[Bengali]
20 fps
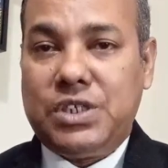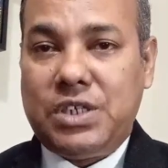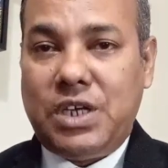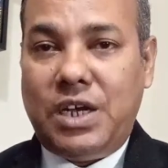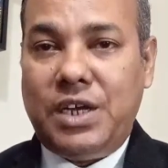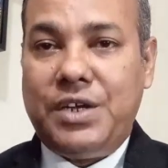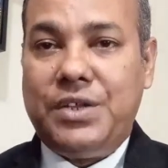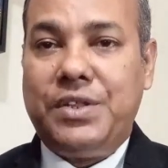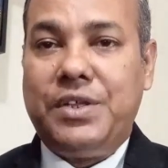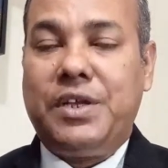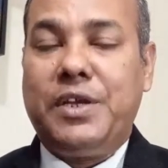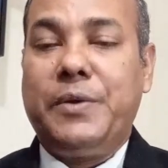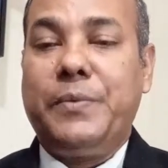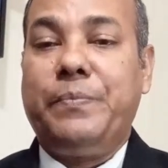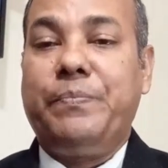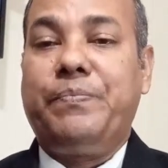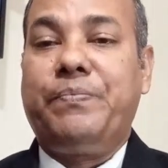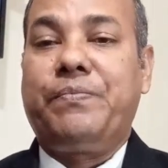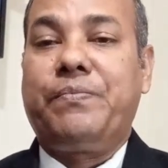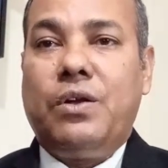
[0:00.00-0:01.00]
সালের দিকে
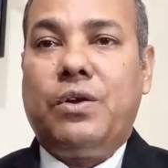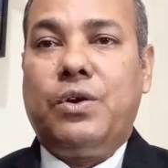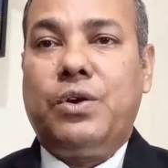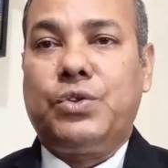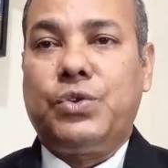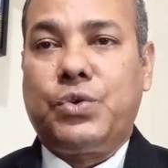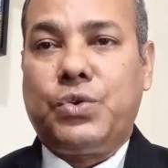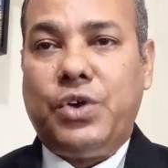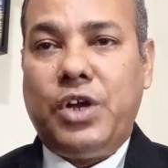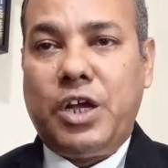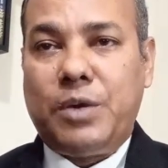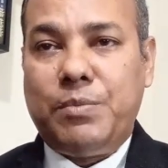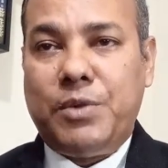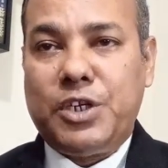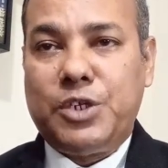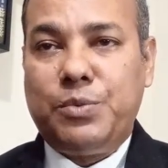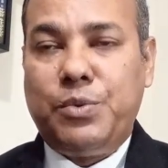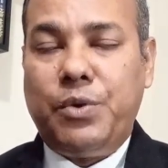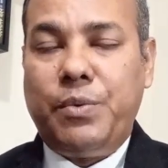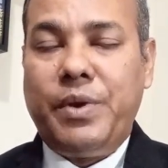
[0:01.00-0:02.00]
গত কয়েক
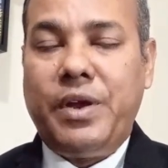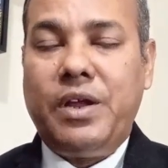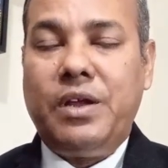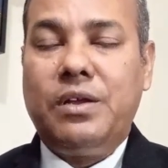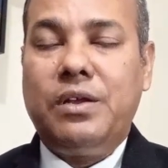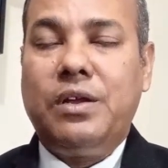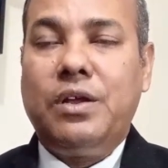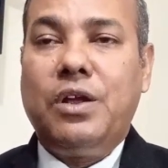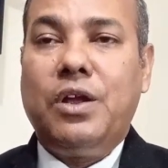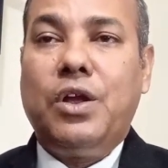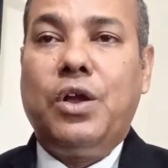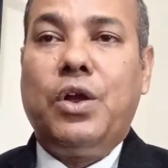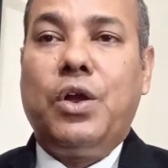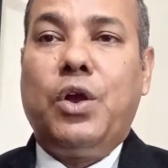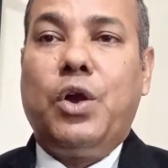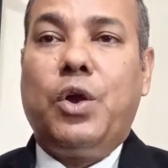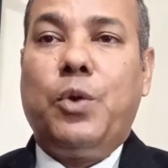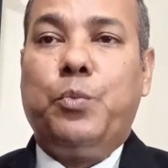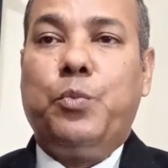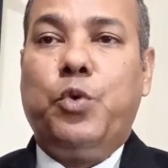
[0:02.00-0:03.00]
মাস পূর্বে
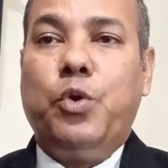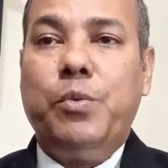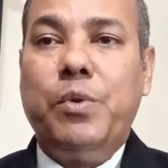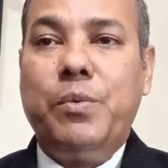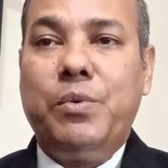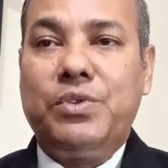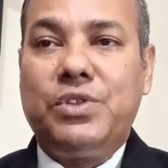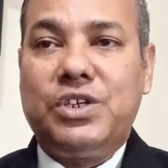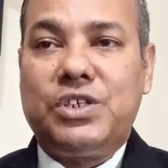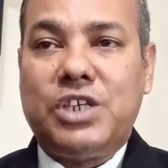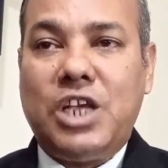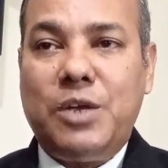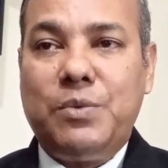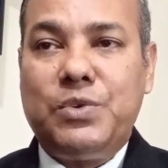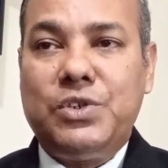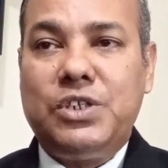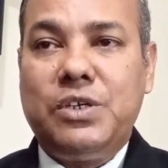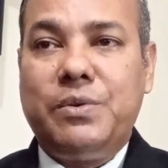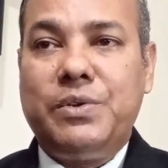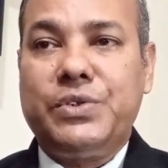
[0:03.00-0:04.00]
ভূমিমন্ত্রী
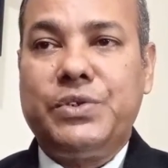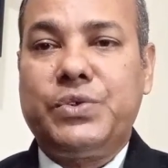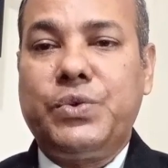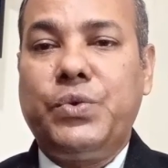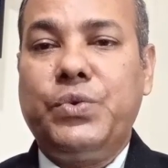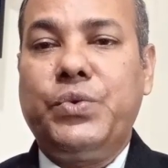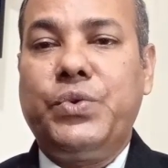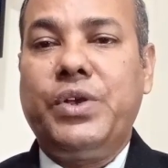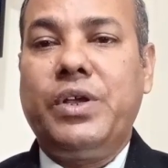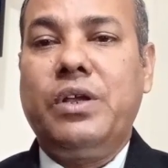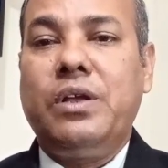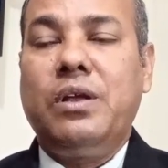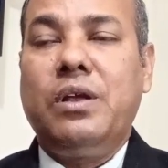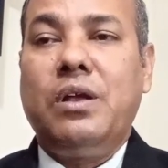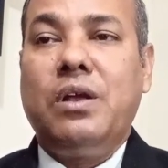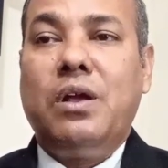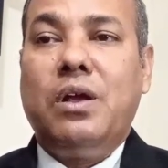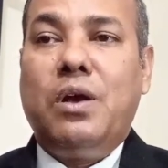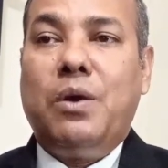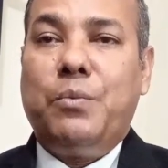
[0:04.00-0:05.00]
সাইফুজ্জামান চৌধুরী
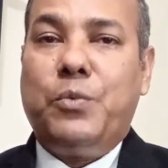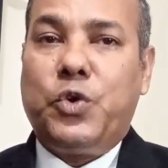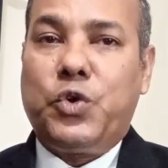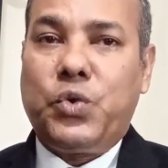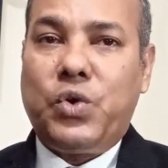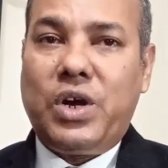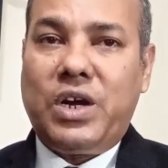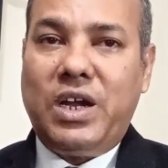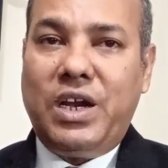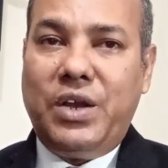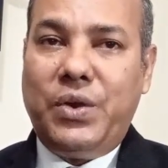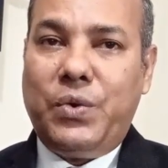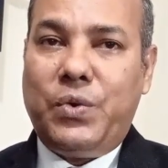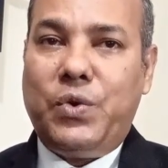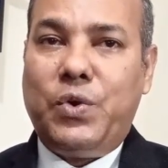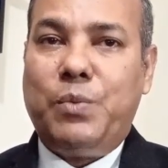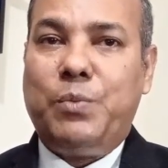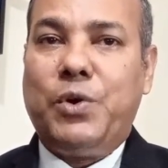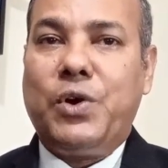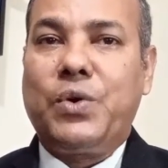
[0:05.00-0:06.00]
পটুয়াখালী
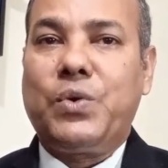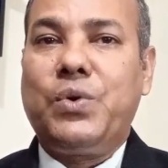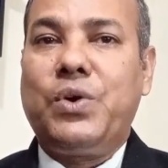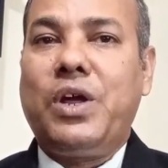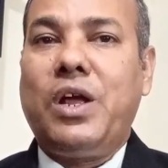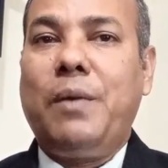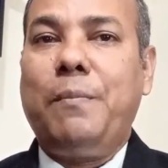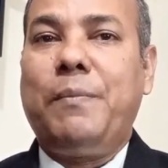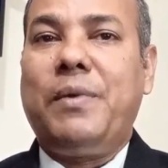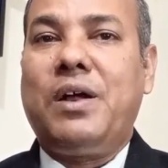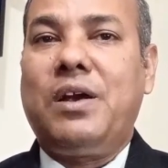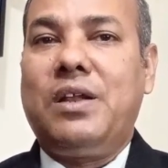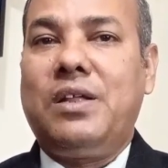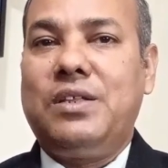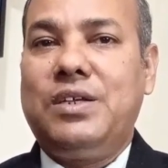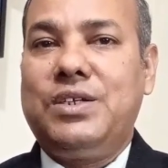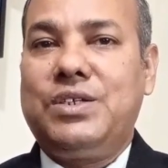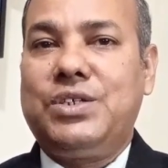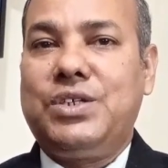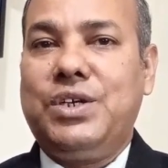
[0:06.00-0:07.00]
ও বরগুনায়
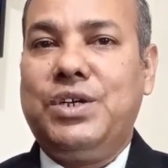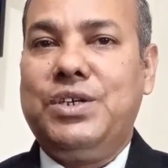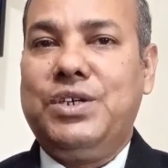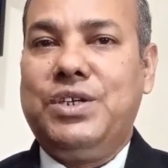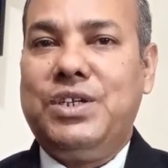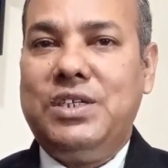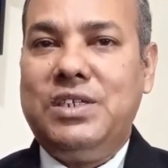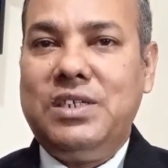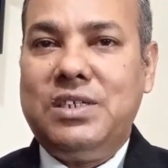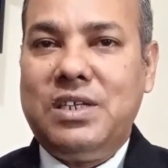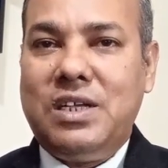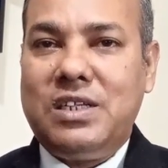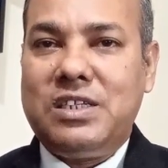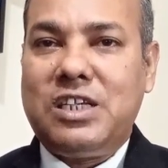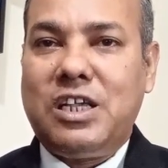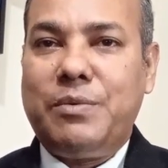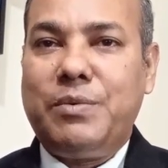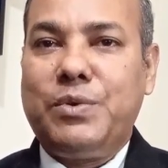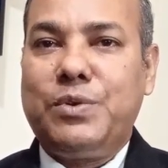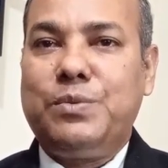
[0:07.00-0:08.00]
বাংলাদেশ ডিজিটাল
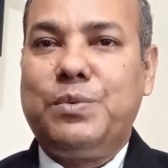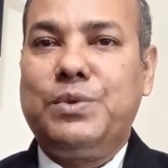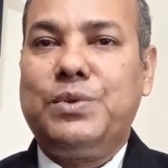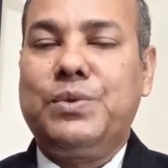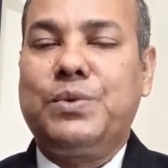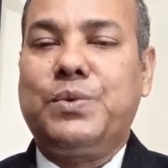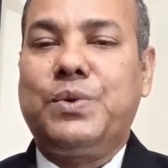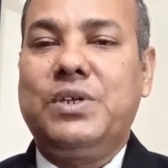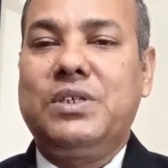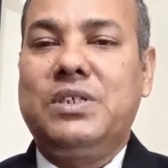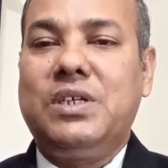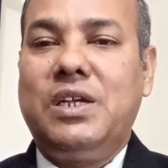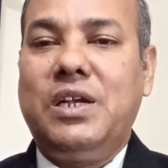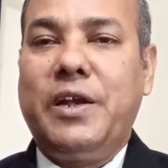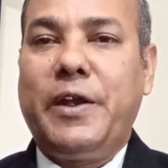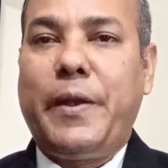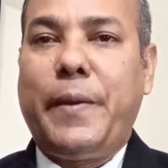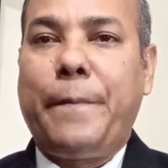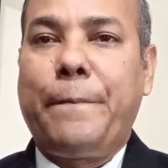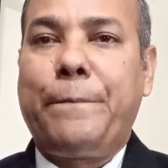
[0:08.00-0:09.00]
সার্ভে উদ্বোধন
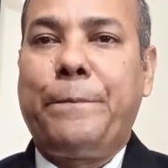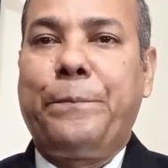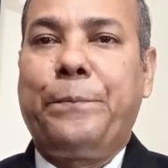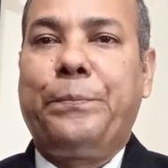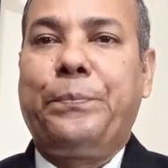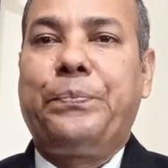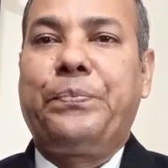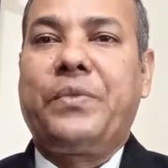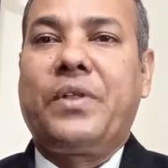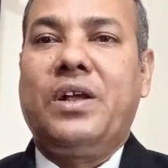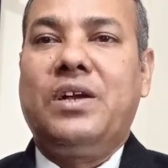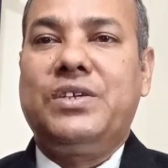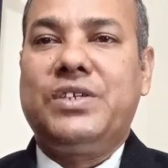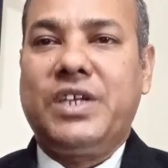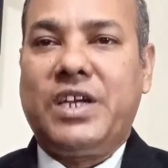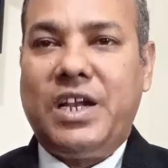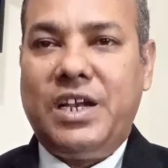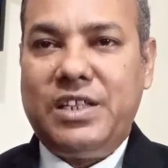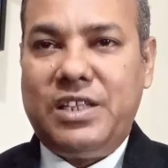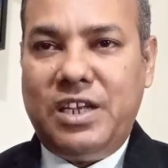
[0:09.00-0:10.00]
করেছিলেন
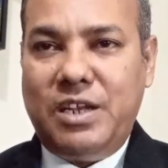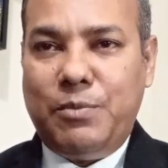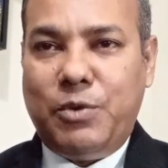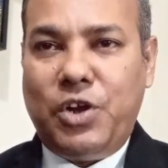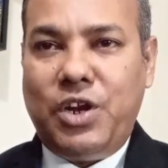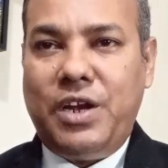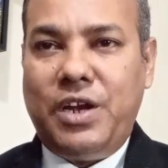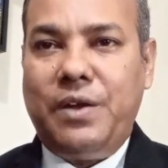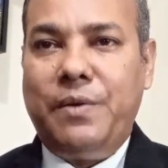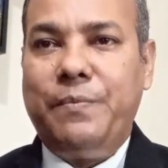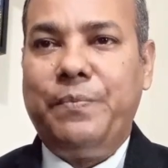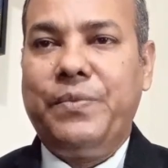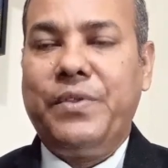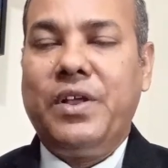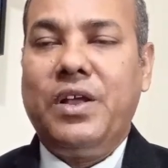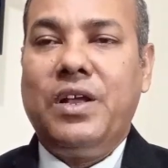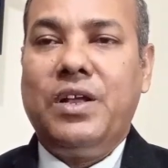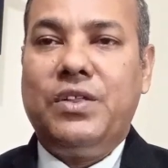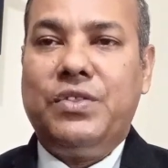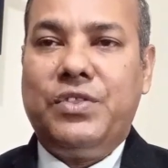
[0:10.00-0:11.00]
সেখানে তিনি বলেন
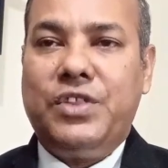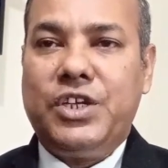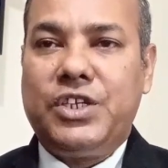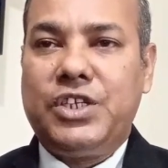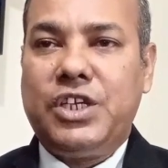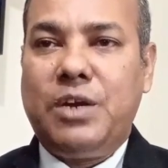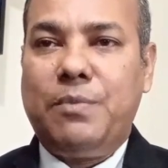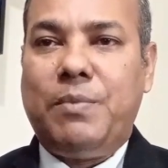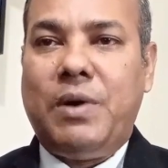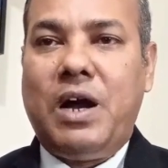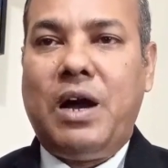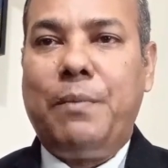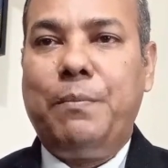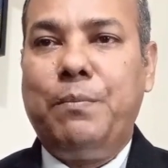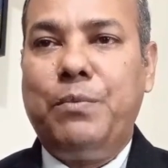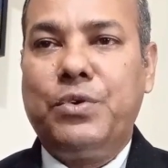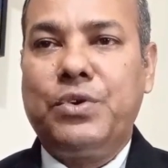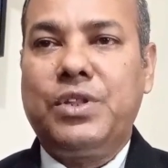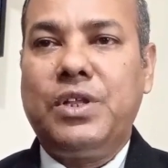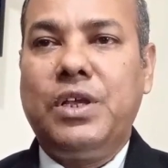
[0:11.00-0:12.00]
দেশের
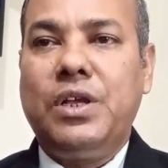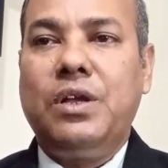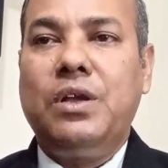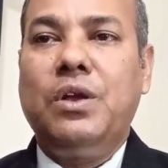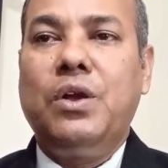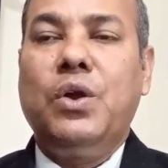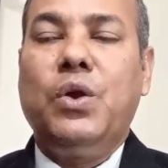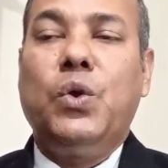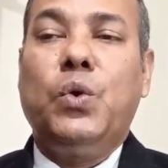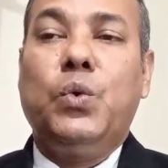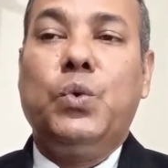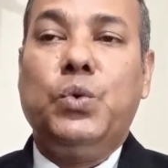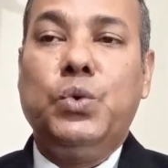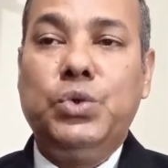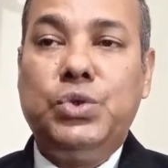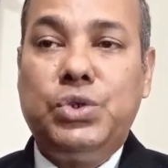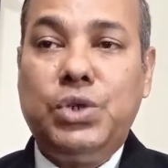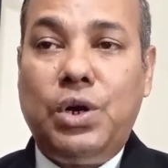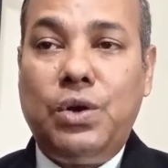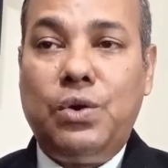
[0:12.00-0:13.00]
ভাবমূর্তি
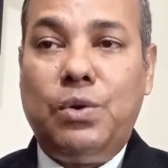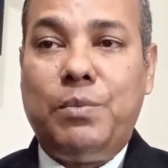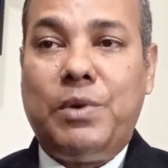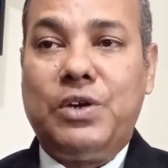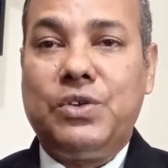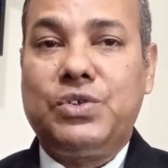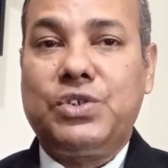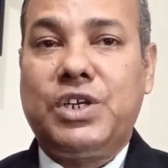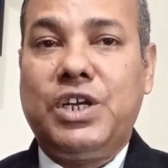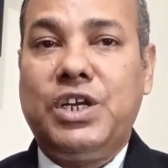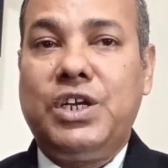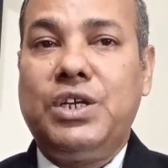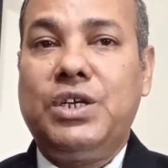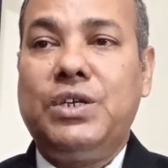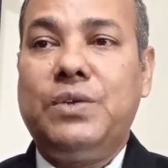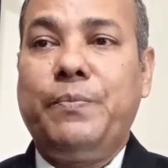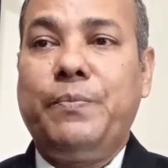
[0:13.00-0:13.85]
উজ্জ্বল ও মানুষকে